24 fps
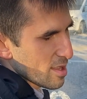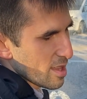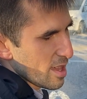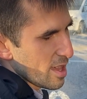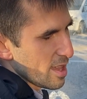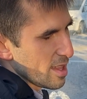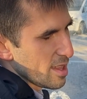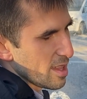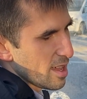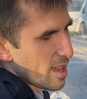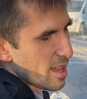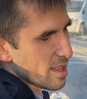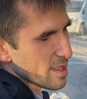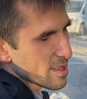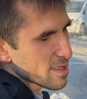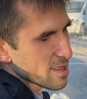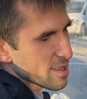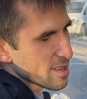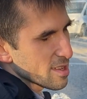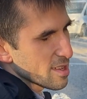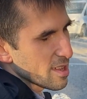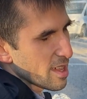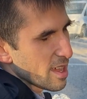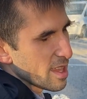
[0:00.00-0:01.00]
456,
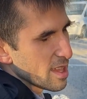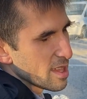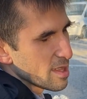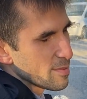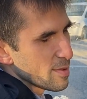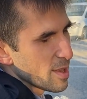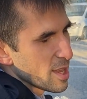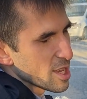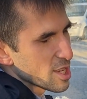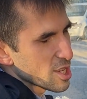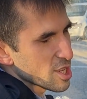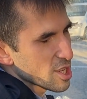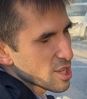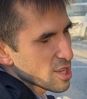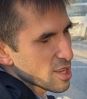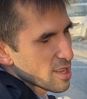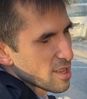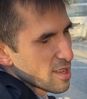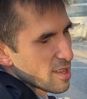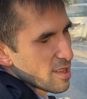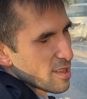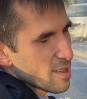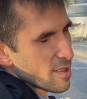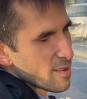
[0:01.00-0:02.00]
55
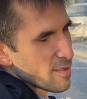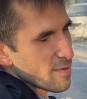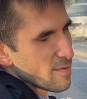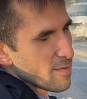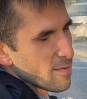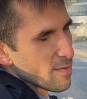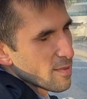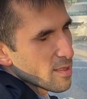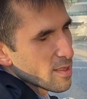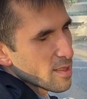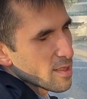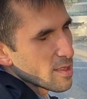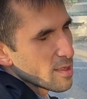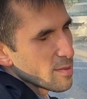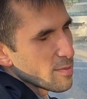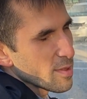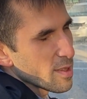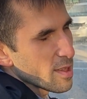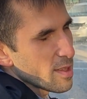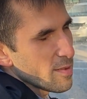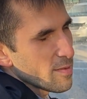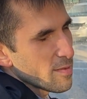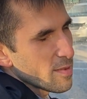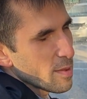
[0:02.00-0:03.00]

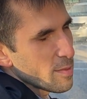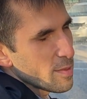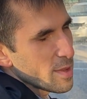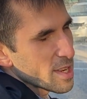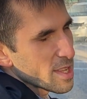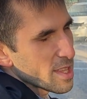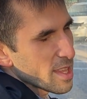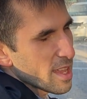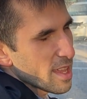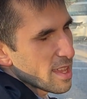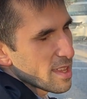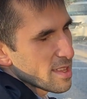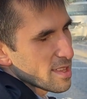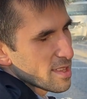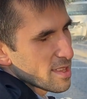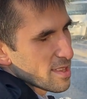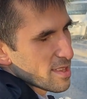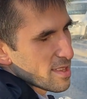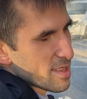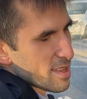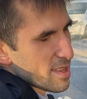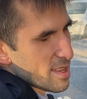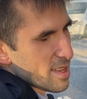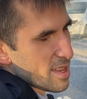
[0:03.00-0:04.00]
gibi ve bir de
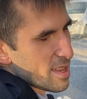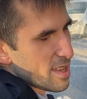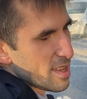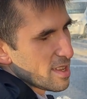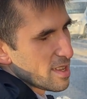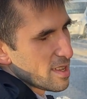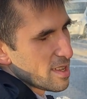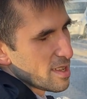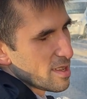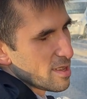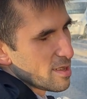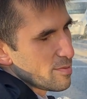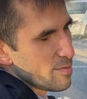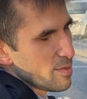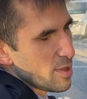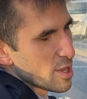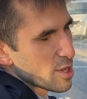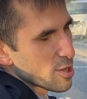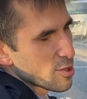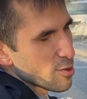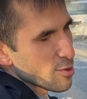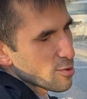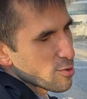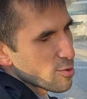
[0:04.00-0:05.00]

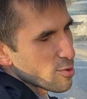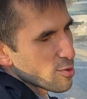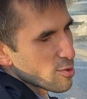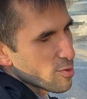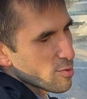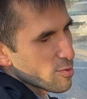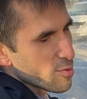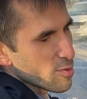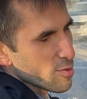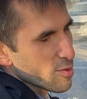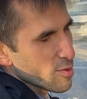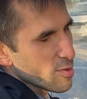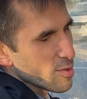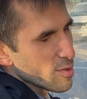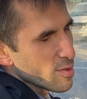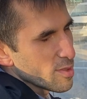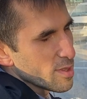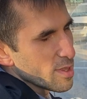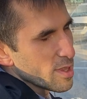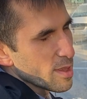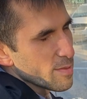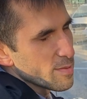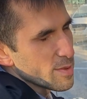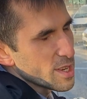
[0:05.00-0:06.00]
530 e,
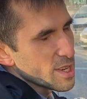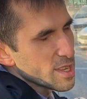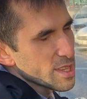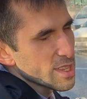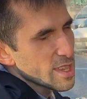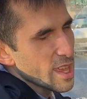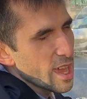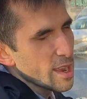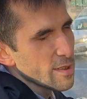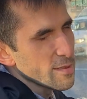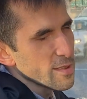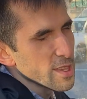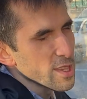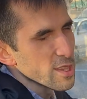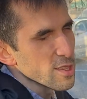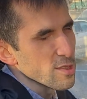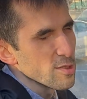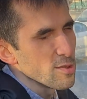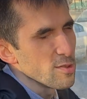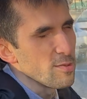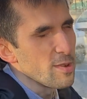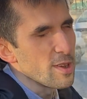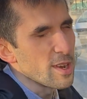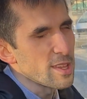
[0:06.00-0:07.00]
diye bir servis
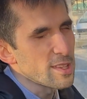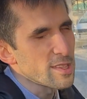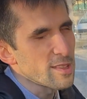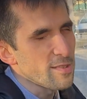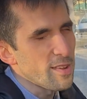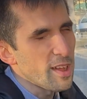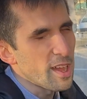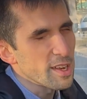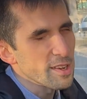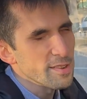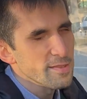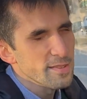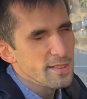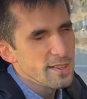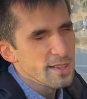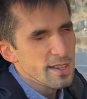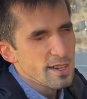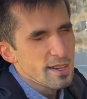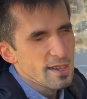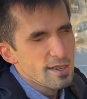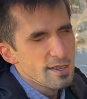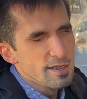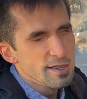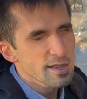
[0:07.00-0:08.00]
numarası var.
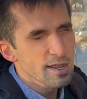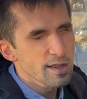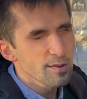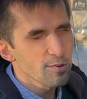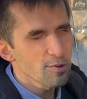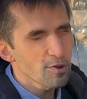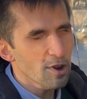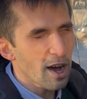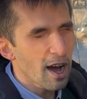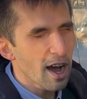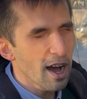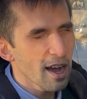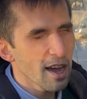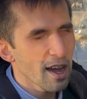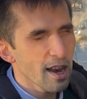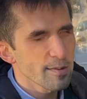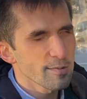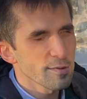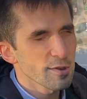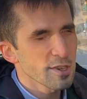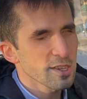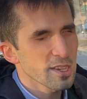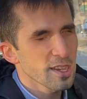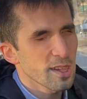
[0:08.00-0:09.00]
Şimdi bu
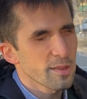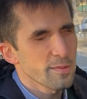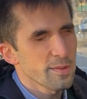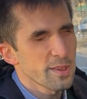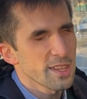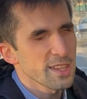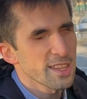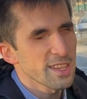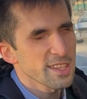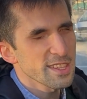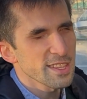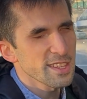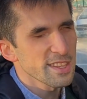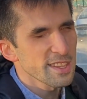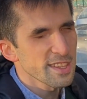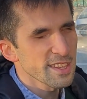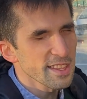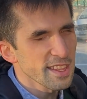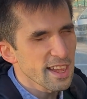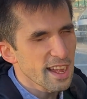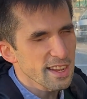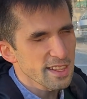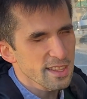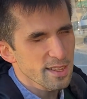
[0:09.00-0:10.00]
Ankara Büyükşehir Belediyesi'nin
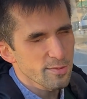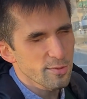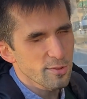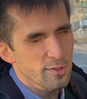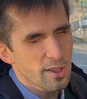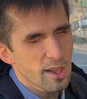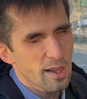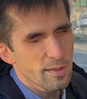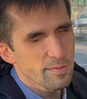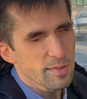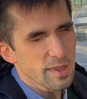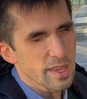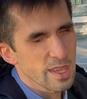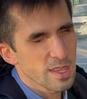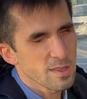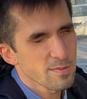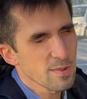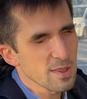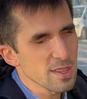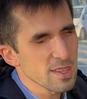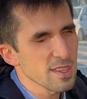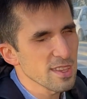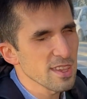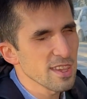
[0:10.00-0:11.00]
yıllardır bulunan bir
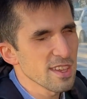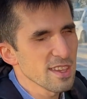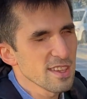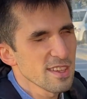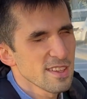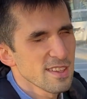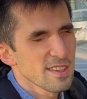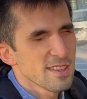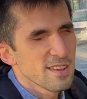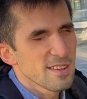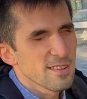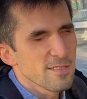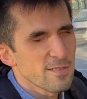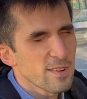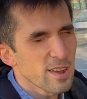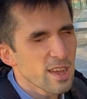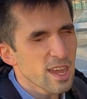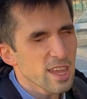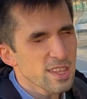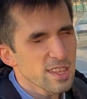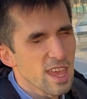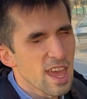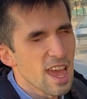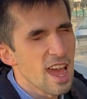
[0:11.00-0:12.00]
hizmeti
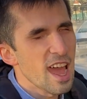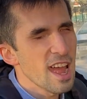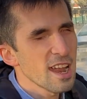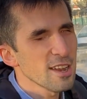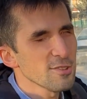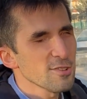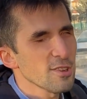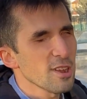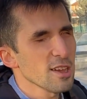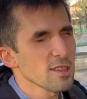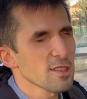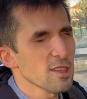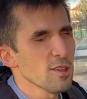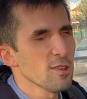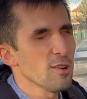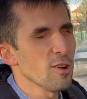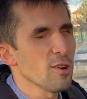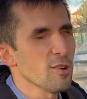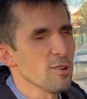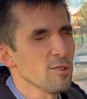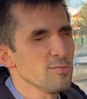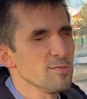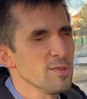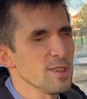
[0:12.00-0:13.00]
fakat her durakta
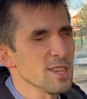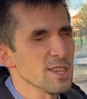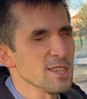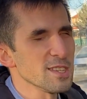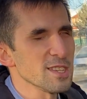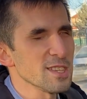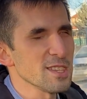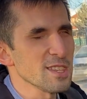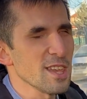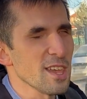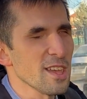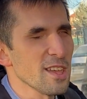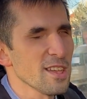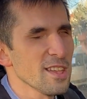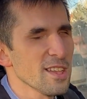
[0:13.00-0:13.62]
yok birincisi.